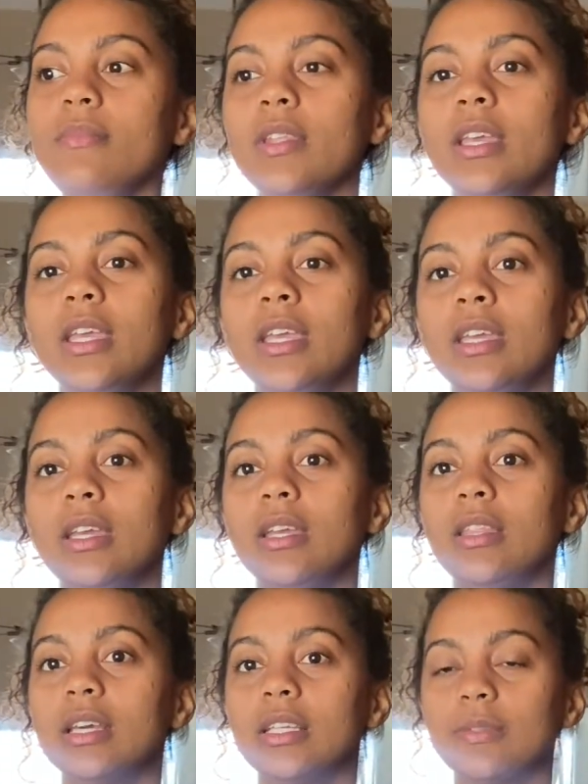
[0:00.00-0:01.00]
y
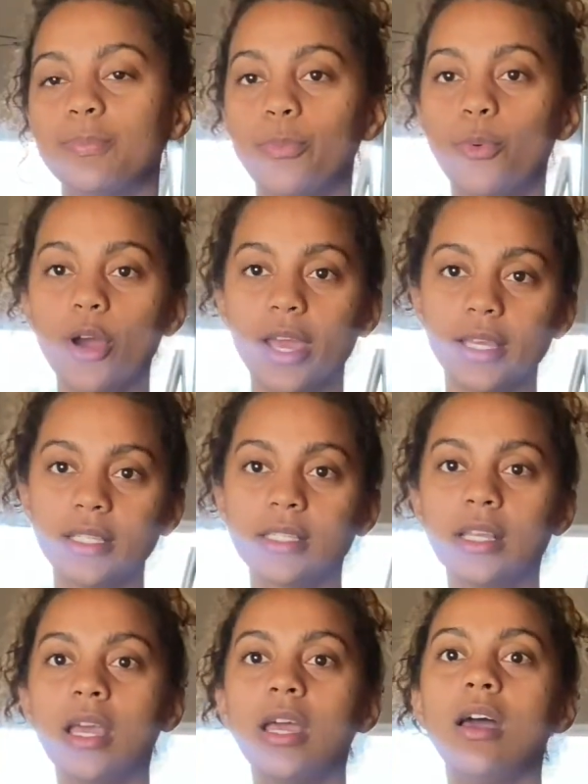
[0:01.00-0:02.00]
después
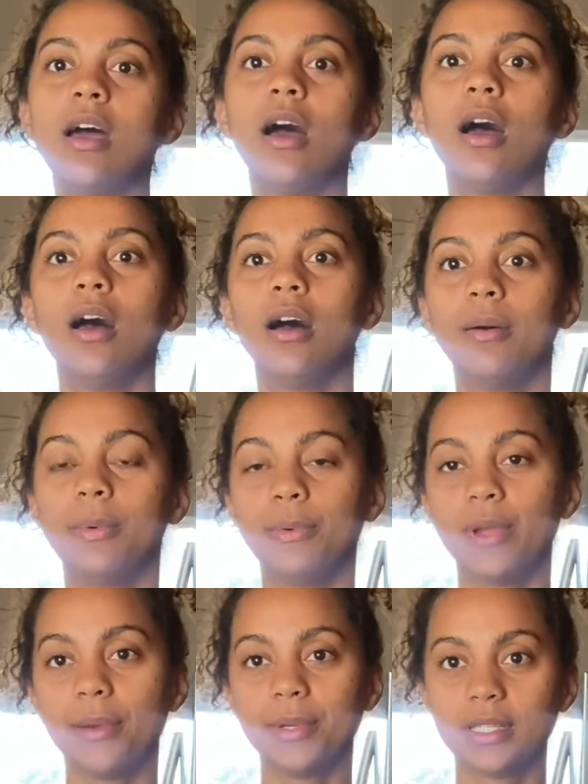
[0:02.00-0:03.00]
ah, me voy
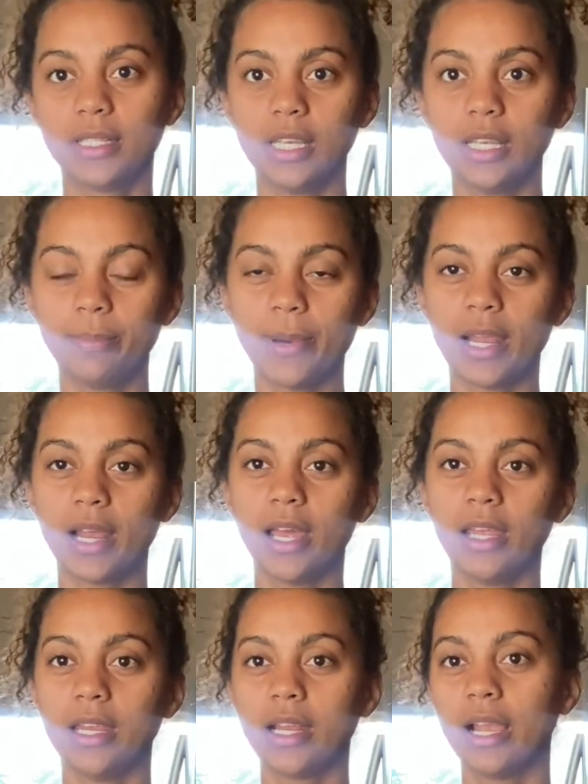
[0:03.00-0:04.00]
a vestir para
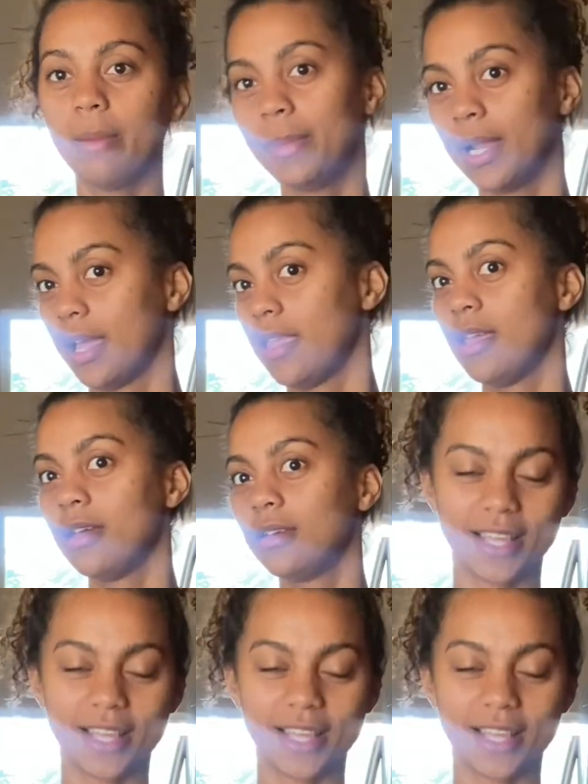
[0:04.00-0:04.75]
ir a la playa.